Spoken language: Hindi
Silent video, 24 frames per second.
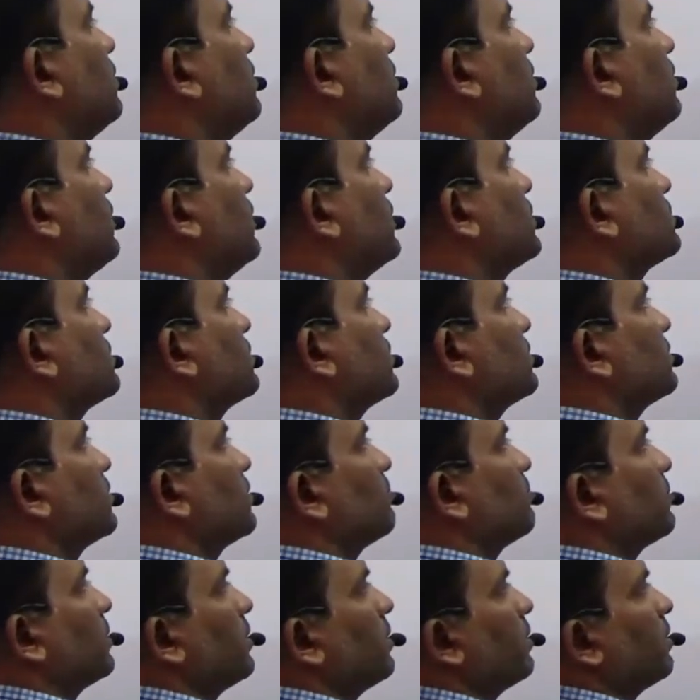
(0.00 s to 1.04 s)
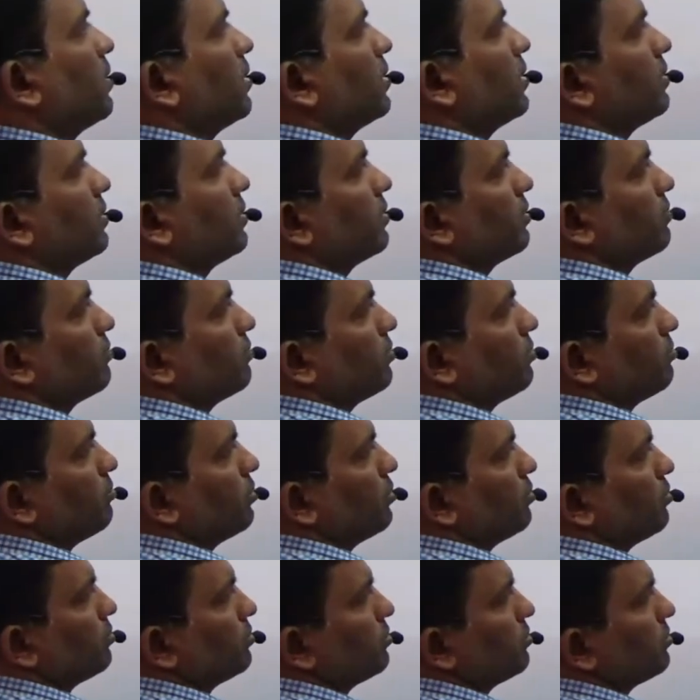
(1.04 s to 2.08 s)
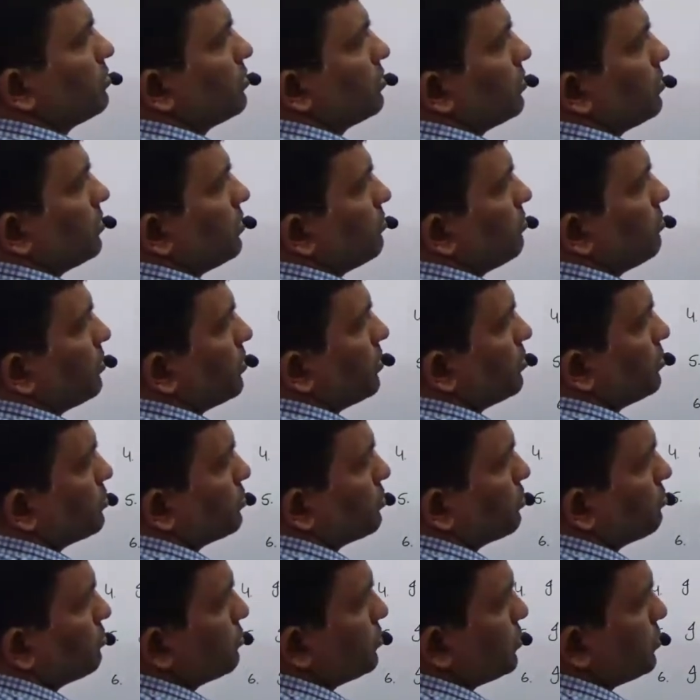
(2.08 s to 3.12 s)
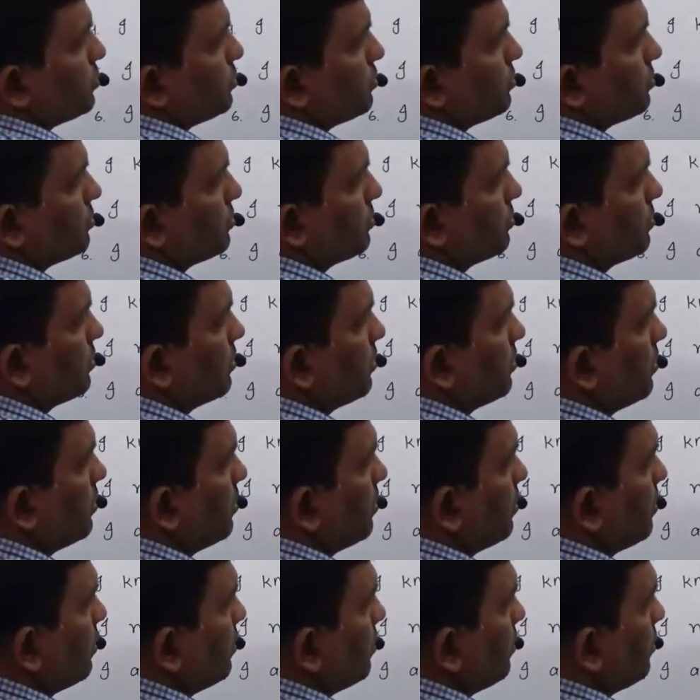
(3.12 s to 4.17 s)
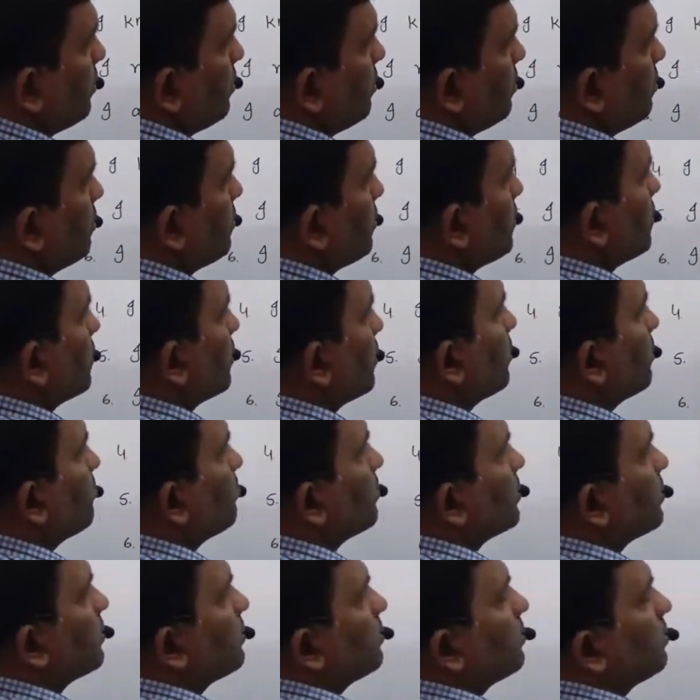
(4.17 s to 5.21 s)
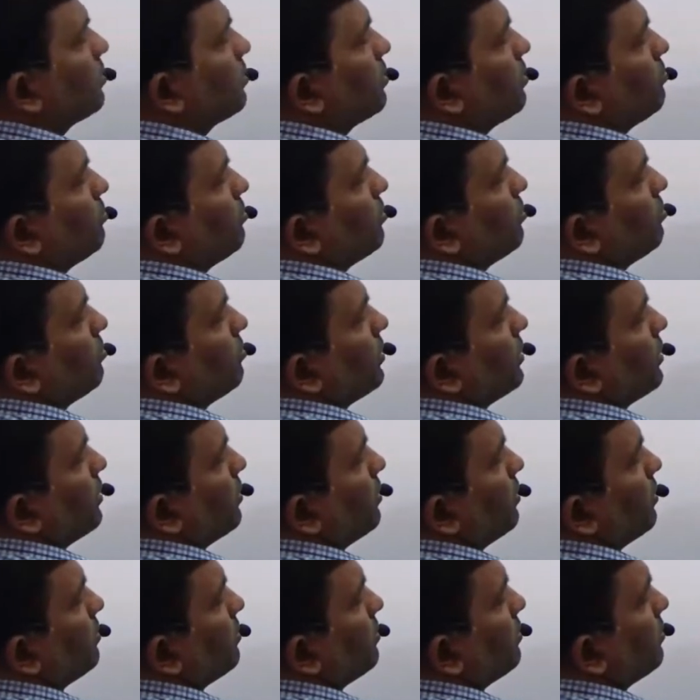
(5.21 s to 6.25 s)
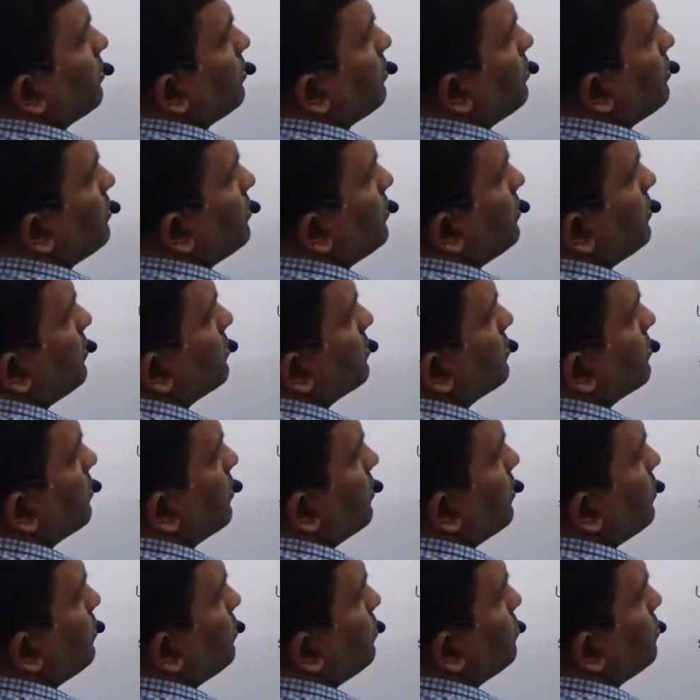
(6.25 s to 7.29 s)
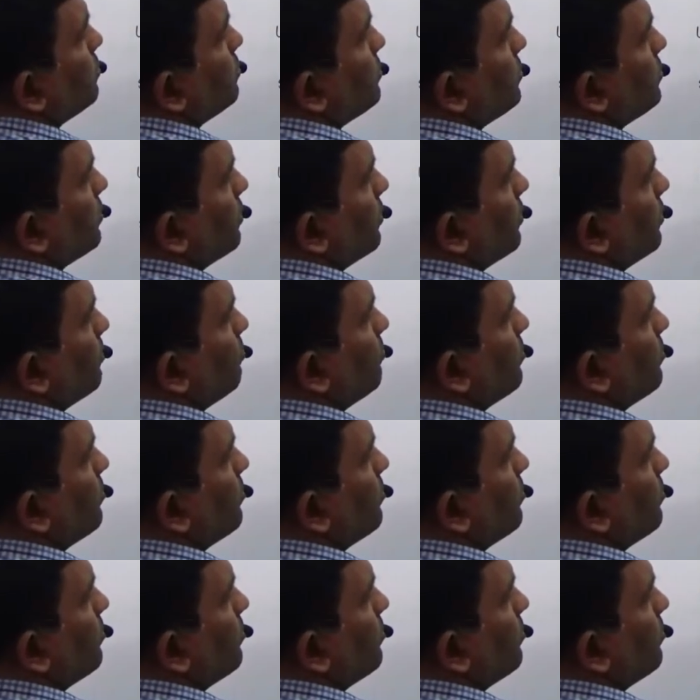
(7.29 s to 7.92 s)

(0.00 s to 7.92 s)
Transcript: नेक्स्ट एग्जाम्पल है आई हैव अबव थर्टी पेयर्स ऑफ शूज़ तो यहाँ पर ये अबव है इसका यूज यहाँ पे